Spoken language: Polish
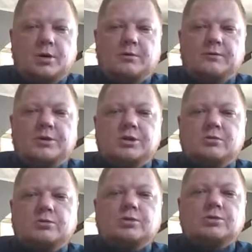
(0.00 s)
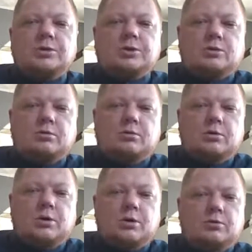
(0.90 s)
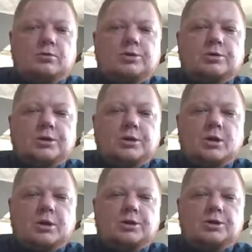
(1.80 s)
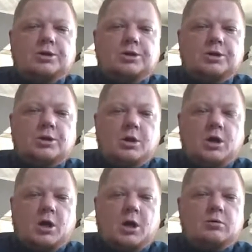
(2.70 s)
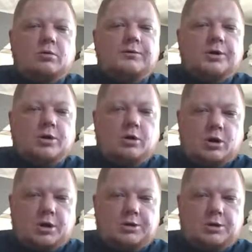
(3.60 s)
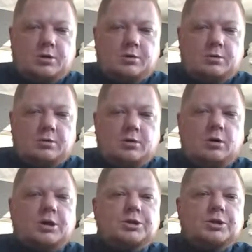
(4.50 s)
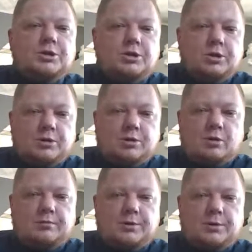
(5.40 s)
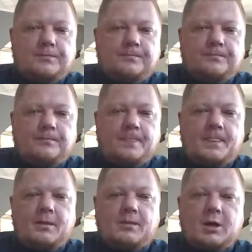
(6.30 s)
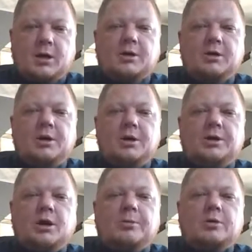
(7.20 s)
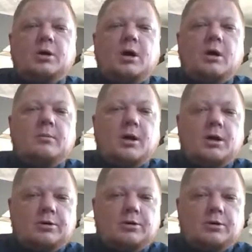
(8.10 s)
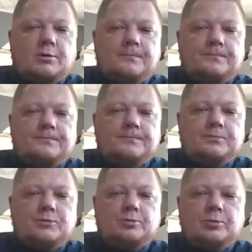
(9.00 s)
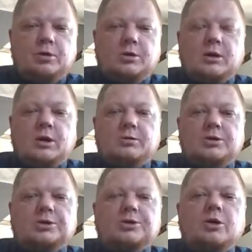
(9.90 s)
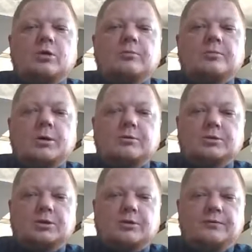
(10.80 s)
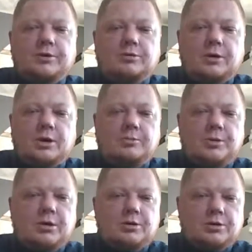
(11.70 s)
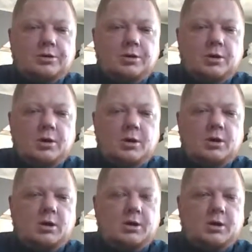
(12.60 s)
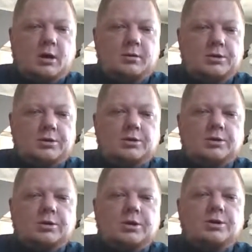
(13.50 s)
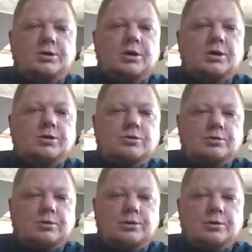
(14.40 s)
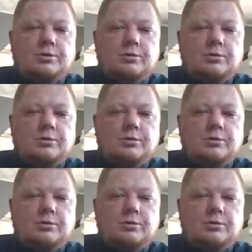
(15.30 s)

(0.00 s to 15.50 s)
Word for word: Widzą, słyszą, uczą się na nich żyć, a głównie kochać je, kochać instynktownie. Tak, ja pokochałam Aldonę. Spoglądałam z czcią, pełną zachwytu na jej piękność, lękałam się dotknięcia jej sukni.